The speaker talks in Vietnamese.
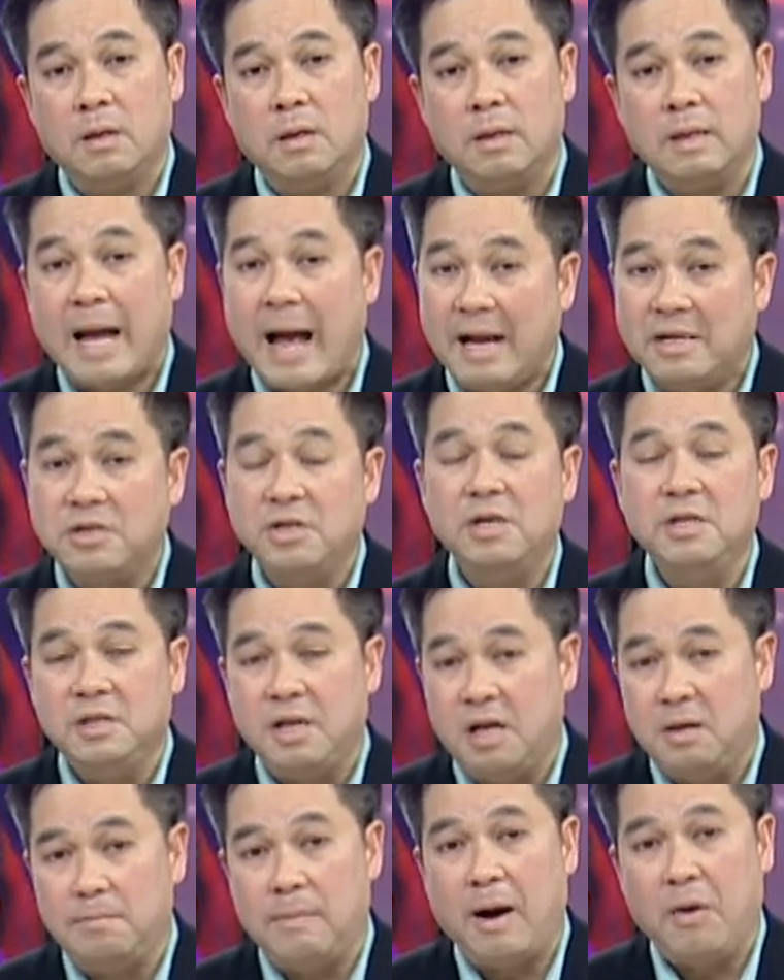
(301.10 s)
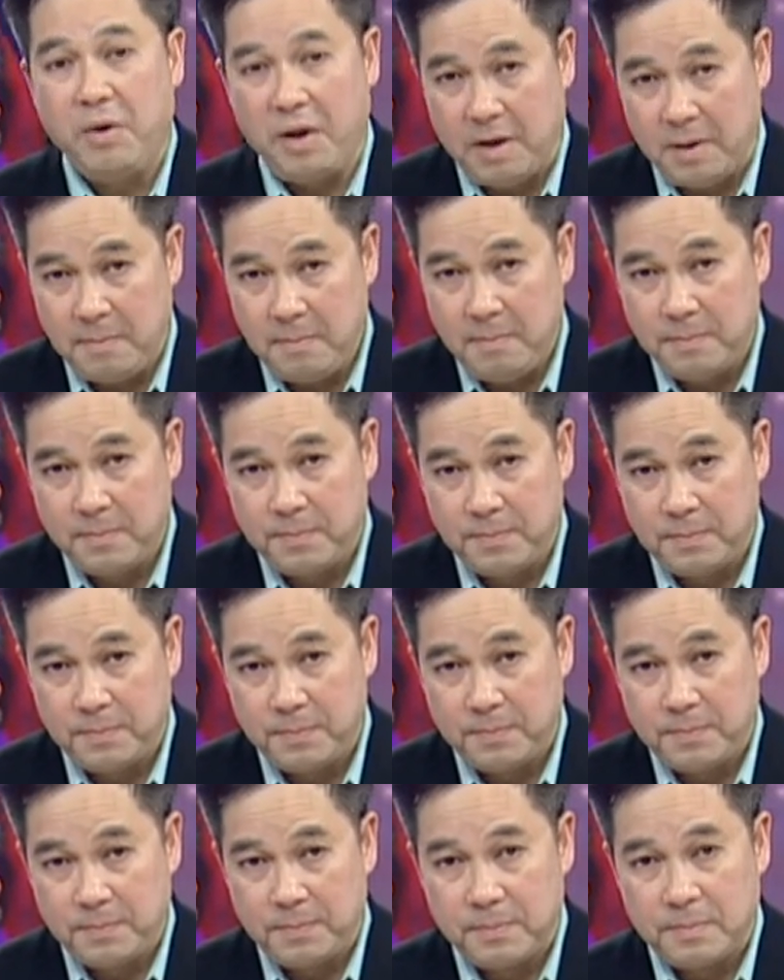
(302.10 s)
các chương trình bảo hiểm
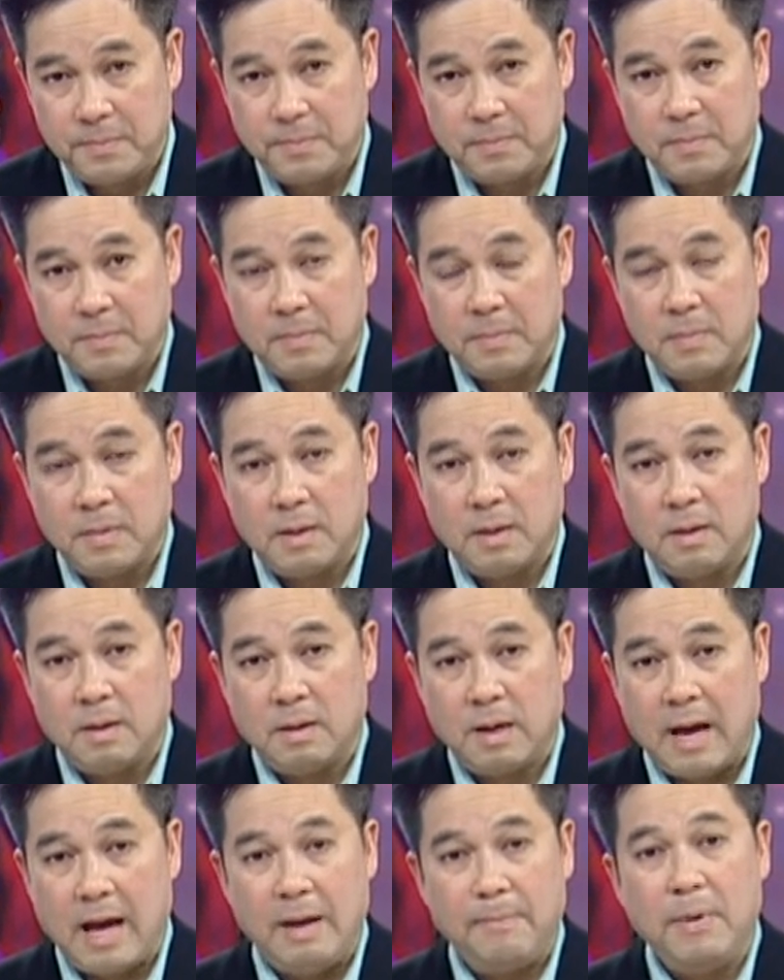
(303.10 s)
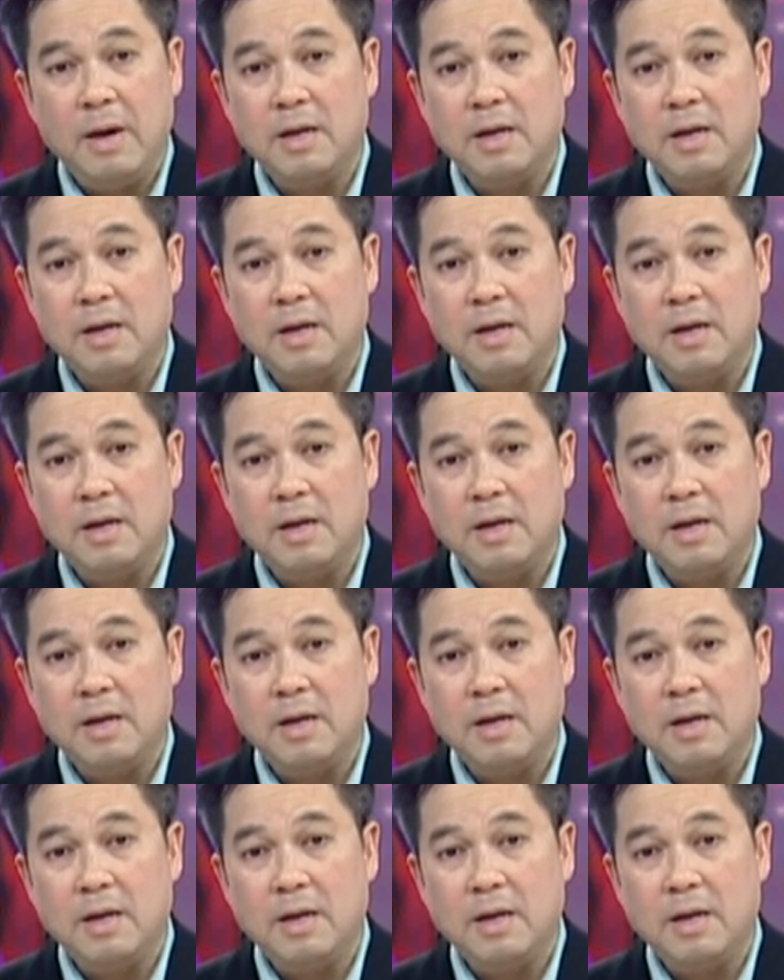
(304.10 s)
hay bất